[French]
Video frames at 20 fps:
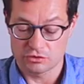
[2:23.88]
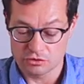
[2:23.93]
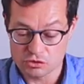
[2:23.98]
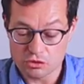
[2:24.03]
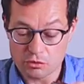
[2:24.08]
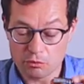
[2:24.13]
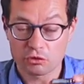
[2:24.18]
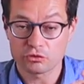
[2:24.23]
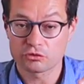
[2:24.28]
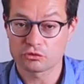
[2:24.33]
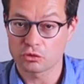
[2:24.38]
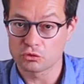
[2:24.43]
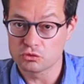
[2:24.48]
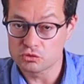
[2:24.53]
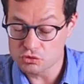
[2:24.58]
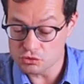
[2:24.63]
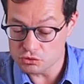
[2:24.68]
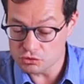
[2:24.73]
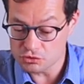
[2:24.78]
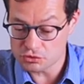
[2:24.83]
Je mentionne
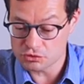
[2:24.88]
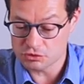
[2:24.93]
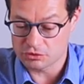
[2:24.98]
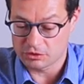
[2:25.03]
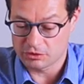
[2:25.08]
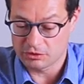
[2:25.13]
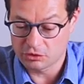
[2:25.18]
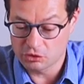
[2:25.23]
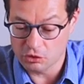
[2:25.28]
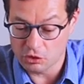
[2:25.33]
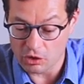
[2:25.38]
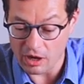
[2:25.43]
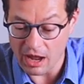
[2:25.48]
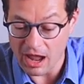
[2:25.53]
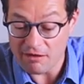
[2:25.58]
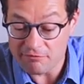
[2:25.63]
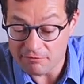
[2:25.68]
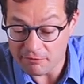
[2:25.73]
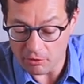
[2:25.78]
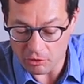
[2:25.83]
juste que
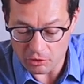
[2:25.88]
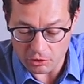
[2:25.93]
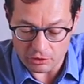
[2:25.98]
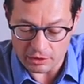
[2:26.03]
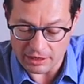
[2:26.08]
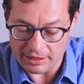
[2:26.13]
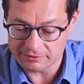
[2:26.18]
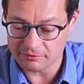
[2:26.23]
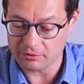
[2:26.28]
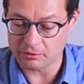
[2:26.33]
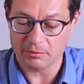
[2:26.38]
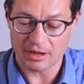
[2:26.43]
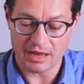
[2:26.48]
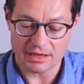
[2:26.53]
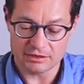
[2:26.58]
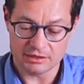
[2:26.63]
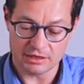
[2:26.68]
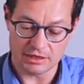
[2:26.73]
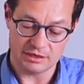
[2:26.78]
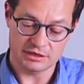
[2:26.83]
avant le
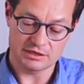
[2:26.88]
Letterman,